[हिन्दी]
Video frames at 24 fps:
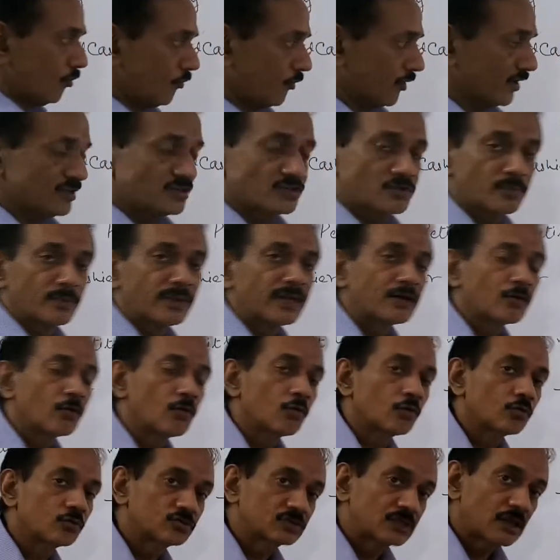फर्स्ट मे
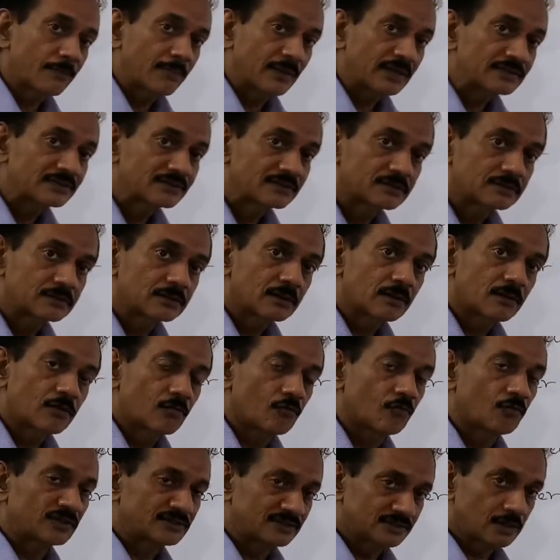को उसके पास
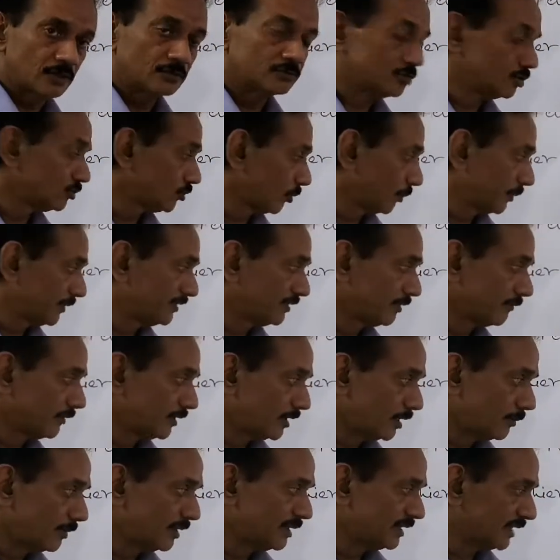वन थाउजेंड रुपीज़
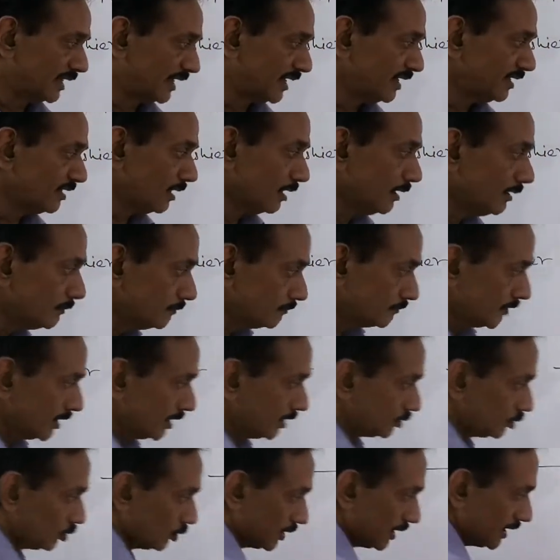अवेलेबल थे ना
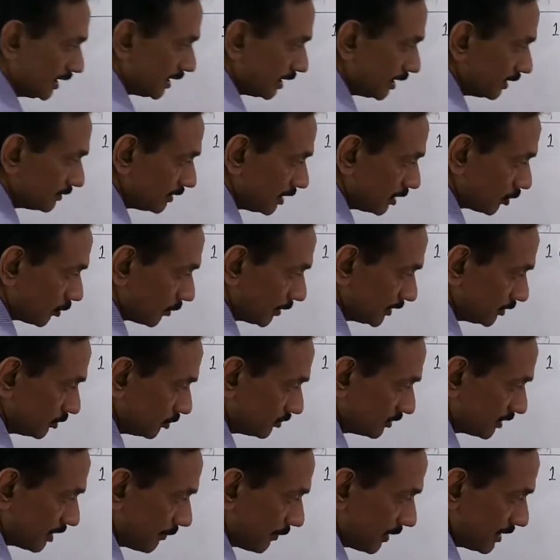तो एक हज़ार रुपये तो
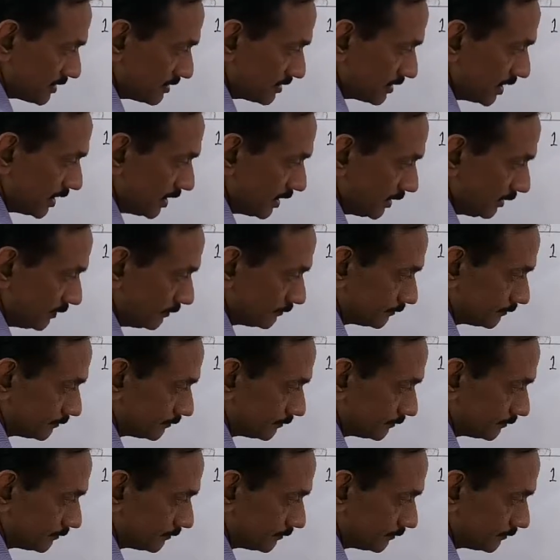उसके पास थे